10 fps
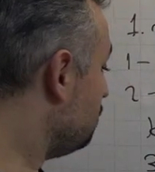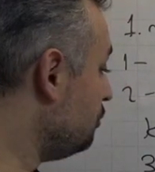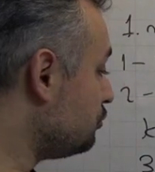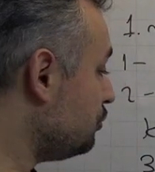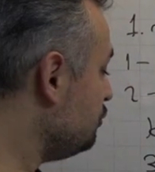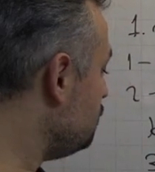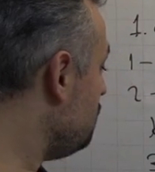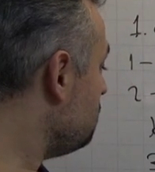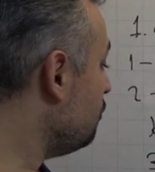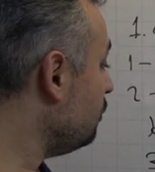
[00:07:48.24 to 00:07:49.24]

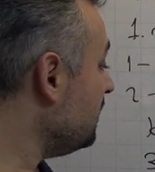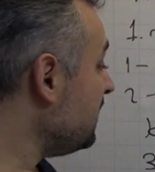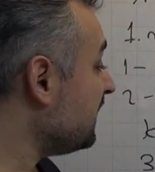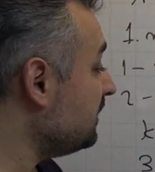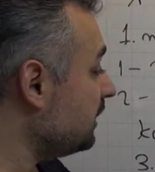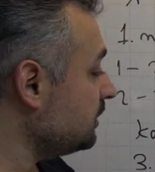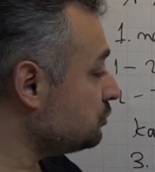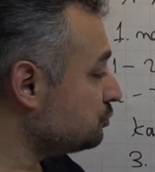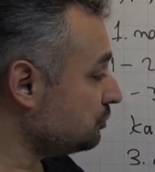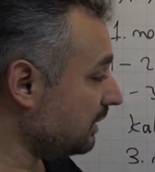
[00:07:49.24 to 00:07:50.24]
üçüncü molaya kadarki
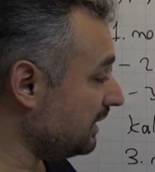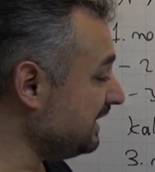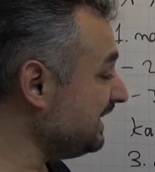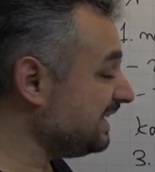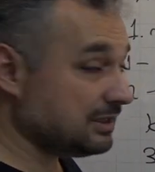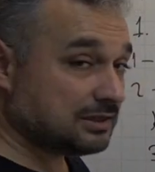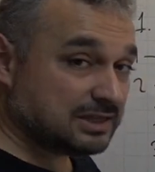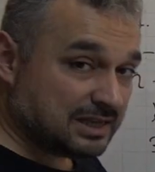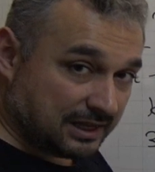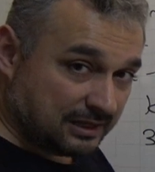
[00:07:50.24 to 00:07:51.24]
süre
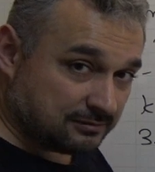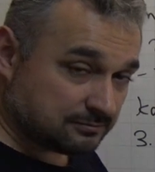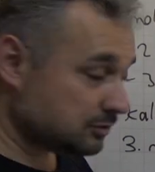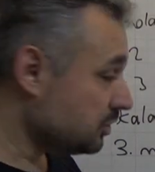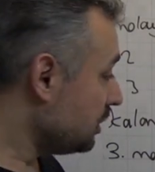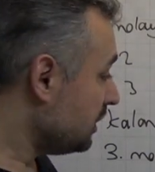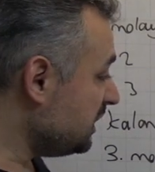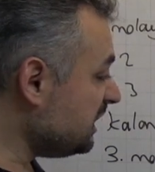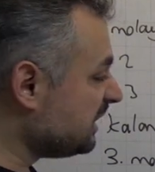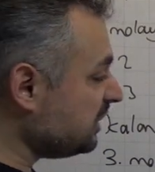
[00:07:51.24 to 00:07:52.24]
ile
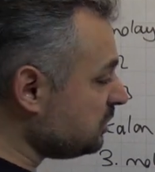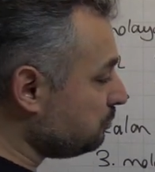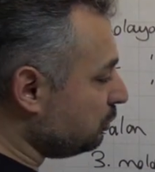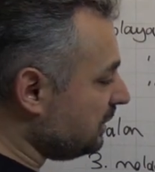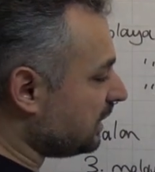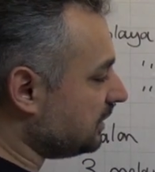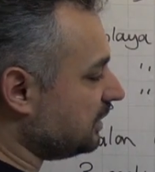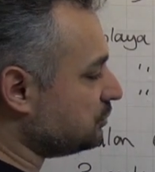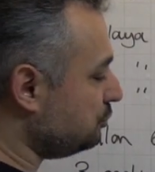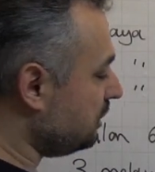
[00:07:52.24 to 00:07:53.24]
ikinci molaya
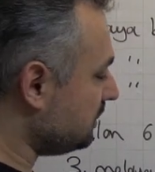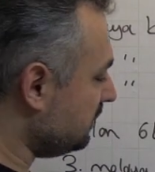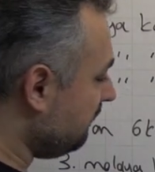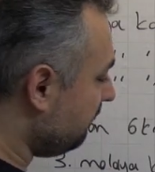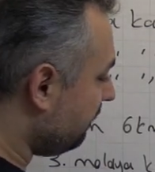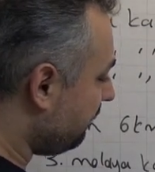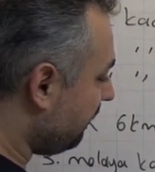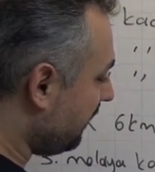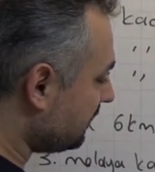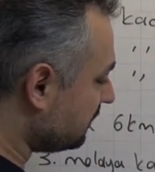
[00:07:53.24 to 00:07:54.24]
kadar süre arasındaki
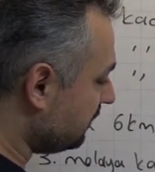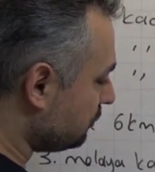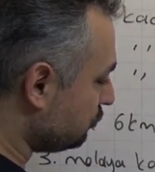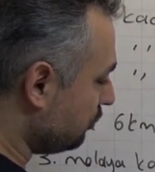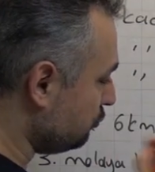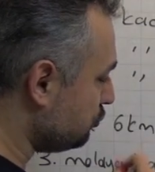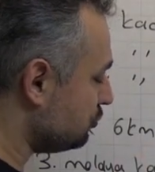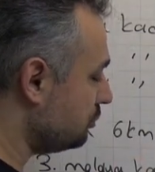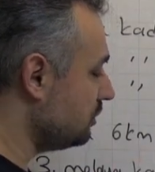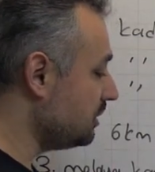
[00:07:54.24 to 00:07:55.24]
farkı sormuş.
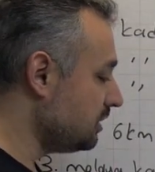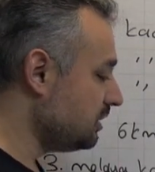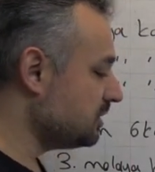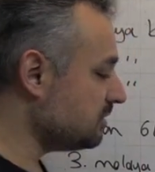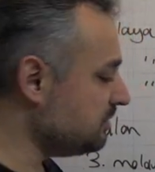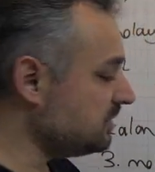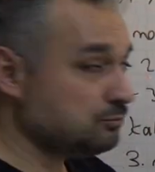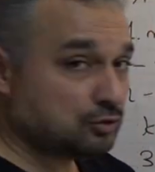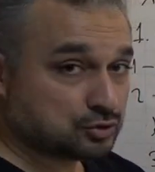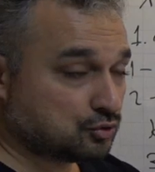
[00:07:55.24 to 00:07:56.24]
Şimdi
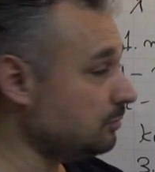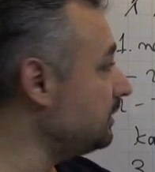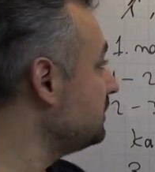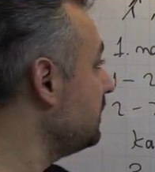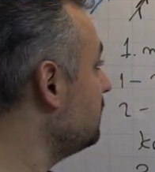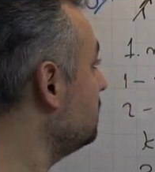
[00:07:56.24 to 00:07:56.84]
24 kilometre.